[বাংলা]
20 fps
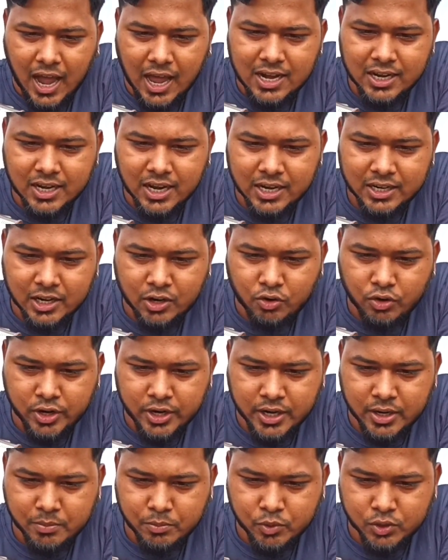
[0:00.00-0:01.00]
হালকা হালকা
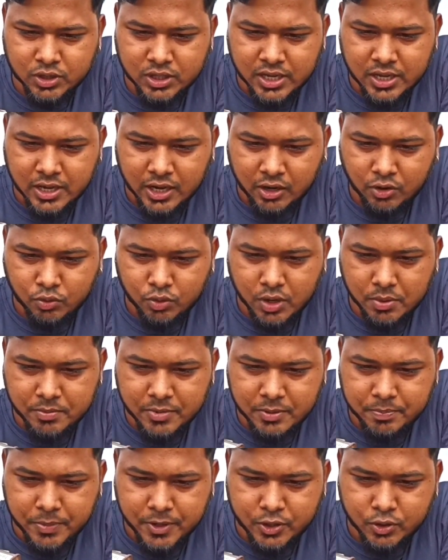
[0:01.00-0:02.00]
করে এর মধ্যে এখন
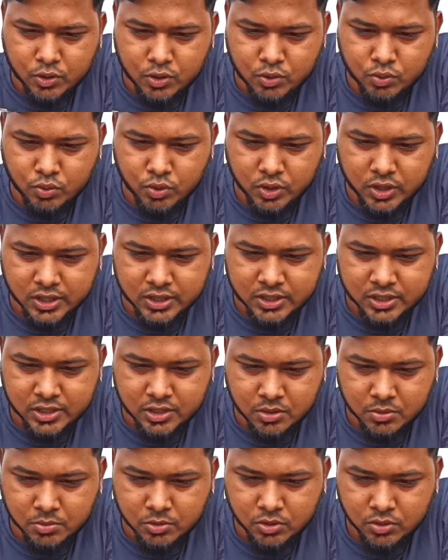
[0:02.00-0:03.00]
আমি পেট্রোলগুলোকে
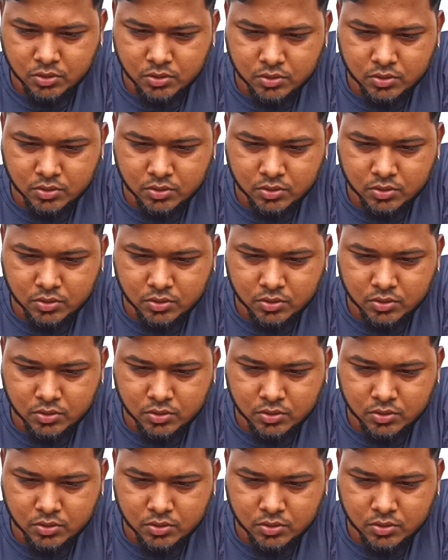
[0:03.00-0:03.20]
দিয়ে দেবো